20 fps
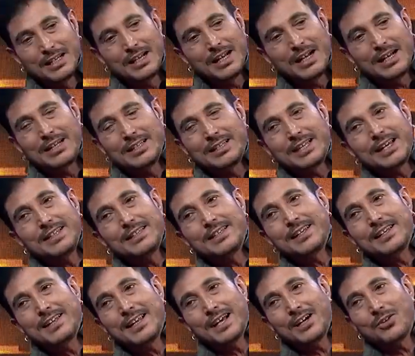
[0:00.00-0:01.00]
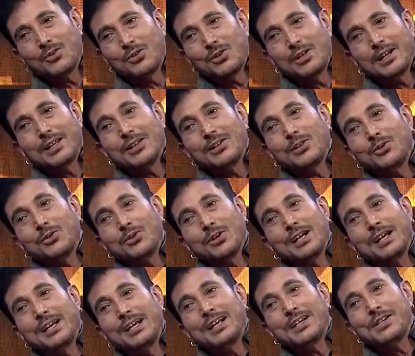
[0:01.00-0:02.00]
ఇలాంటి దరిద్ర నా కొడుకులందరూ
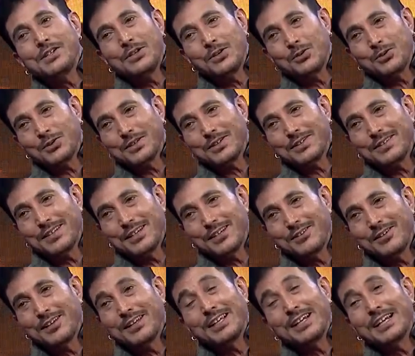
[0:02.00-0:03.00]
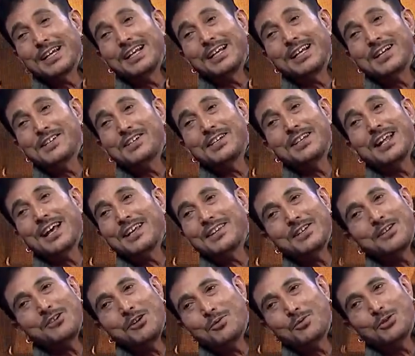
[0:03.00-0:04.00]
కూడా ఇండస్ట్రీకి వచ్చేస్తున్నారు అందుకే ఇండస్ట్రీ
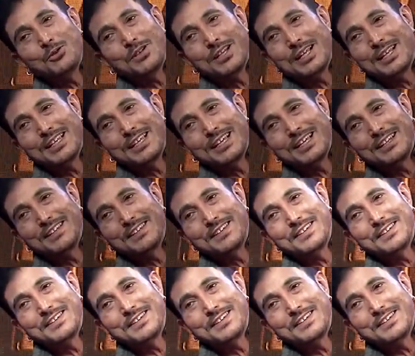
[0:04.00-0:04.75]
నాశనం అయిపోతున్నది అని